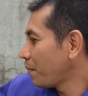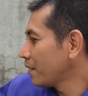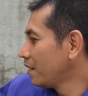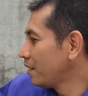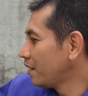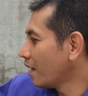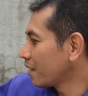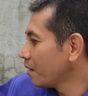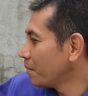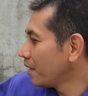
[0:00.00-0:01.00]

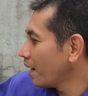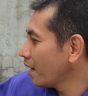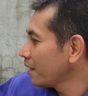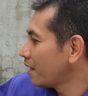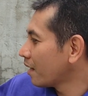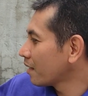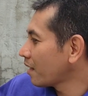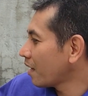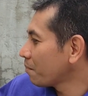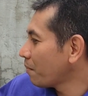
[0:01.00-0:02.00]
pestisida kimia dan
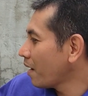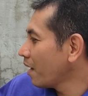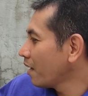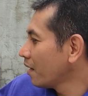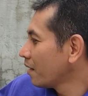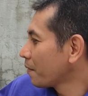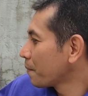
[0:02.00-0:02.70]
tanpa